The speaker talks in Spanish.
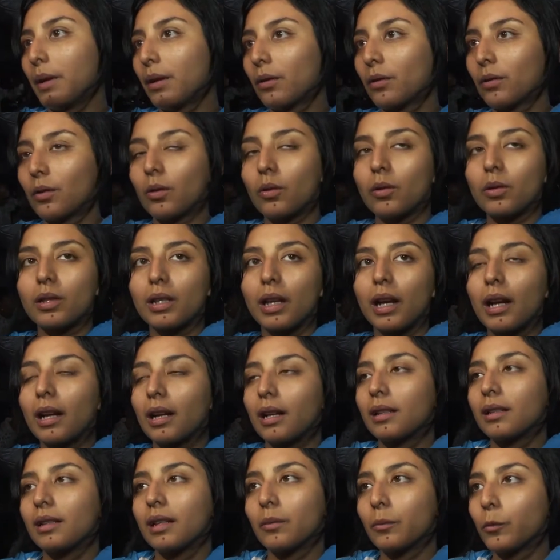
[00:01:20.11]
embargo no nos
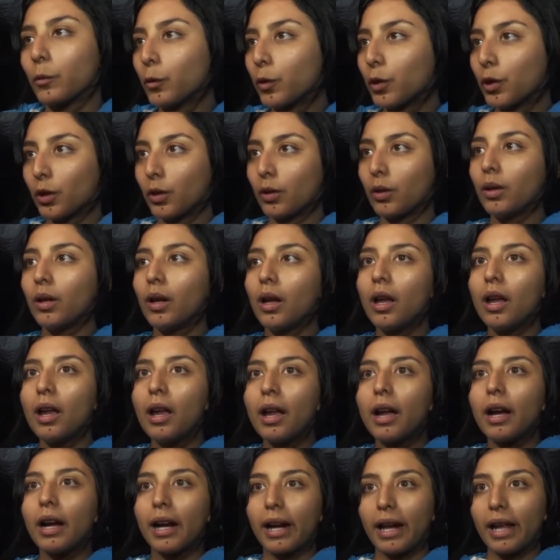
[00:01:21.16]
dejan hacer mucho.
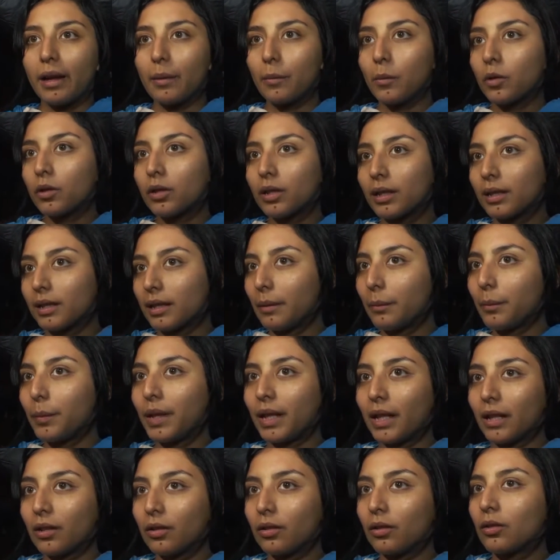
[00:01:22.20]
Creemos que están
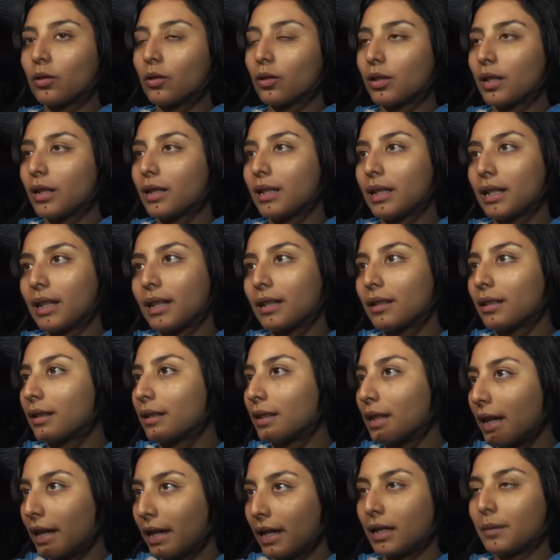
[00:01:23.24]
pidiendo cosas
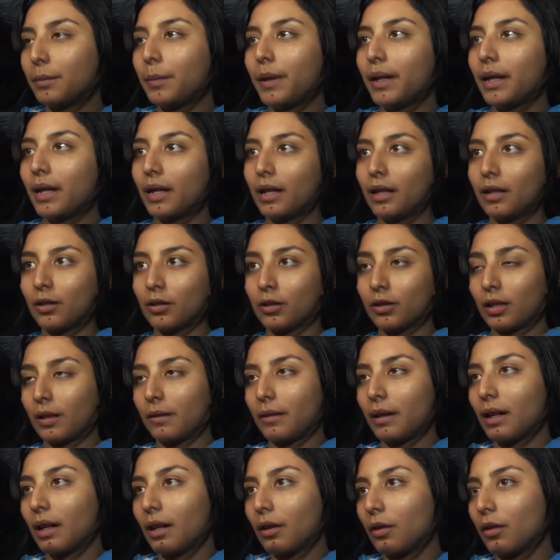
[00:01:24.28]
innecesarias para los
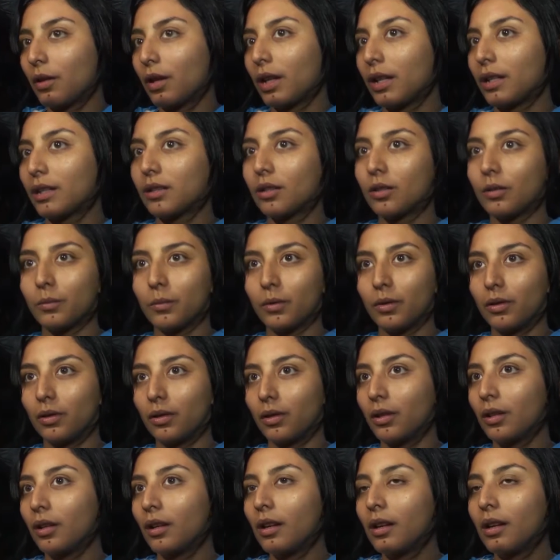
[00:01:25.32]
trabajadores,
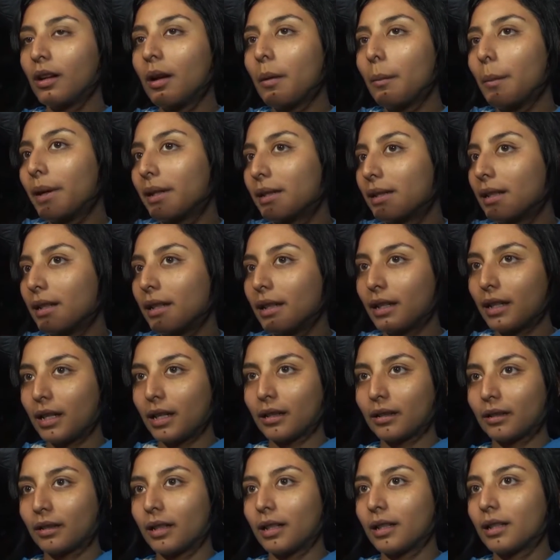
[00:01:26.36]
como pasta de
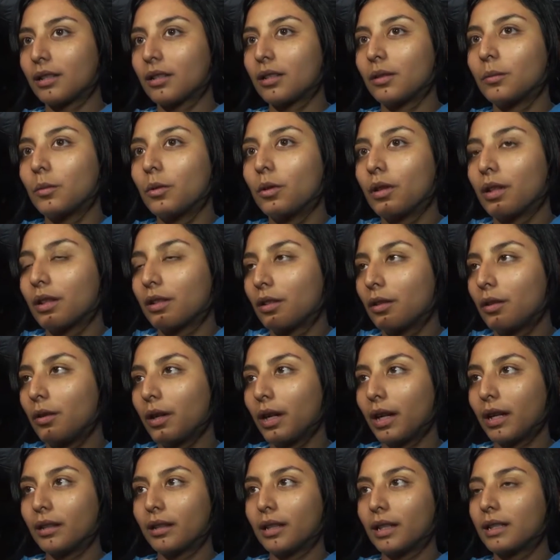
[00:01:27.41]
dientes, como
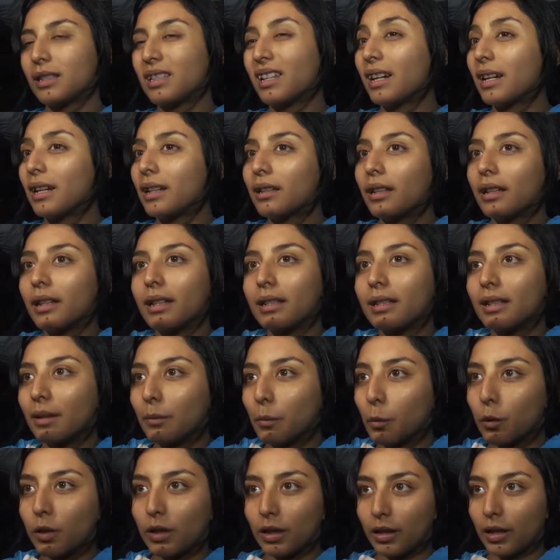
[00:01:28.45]
desodorantes. La gente que
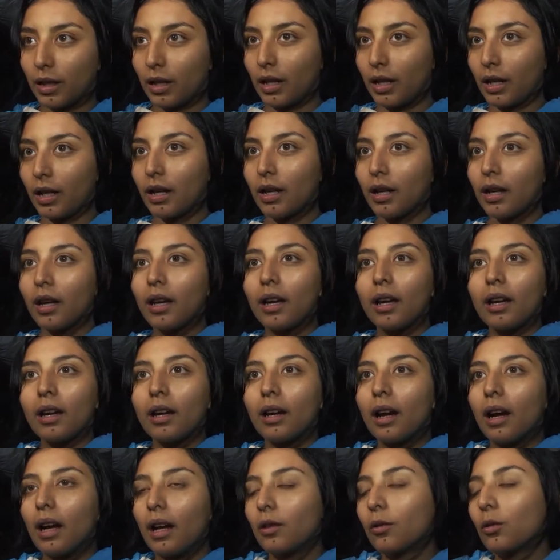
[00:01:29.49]
estamos aquí
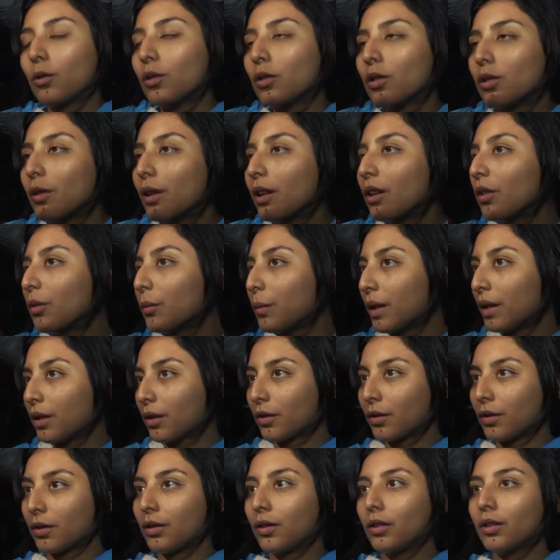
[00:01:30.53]
algunos no han
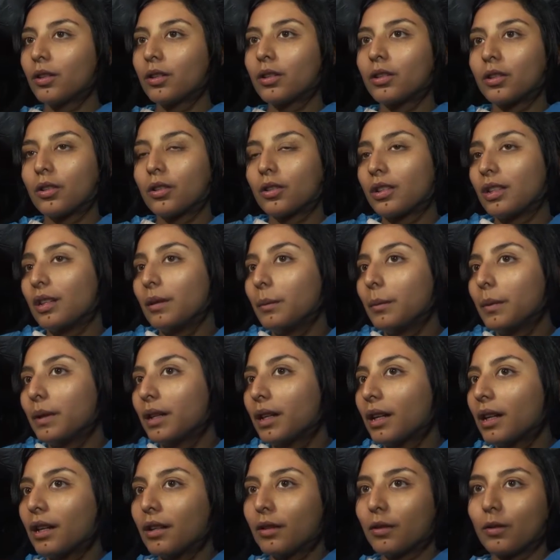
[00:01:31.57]
comido, no se han
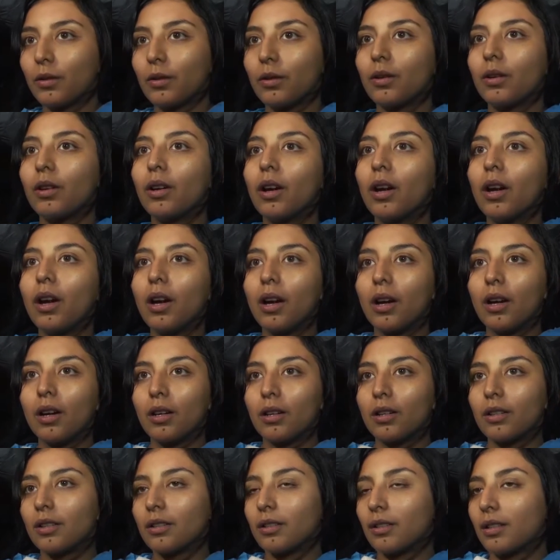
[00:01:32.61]
bañado,
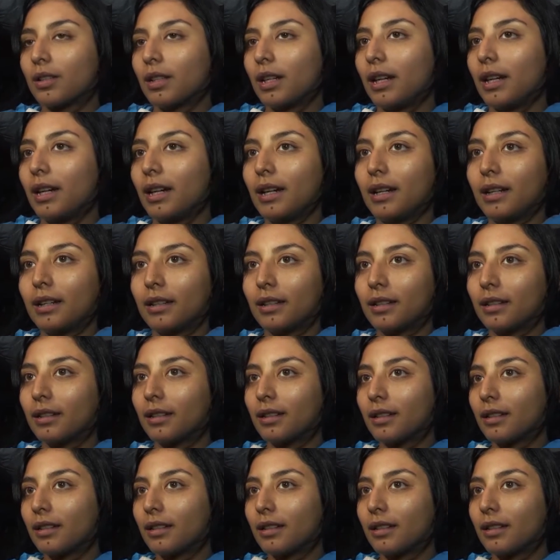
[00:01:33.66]
o sea,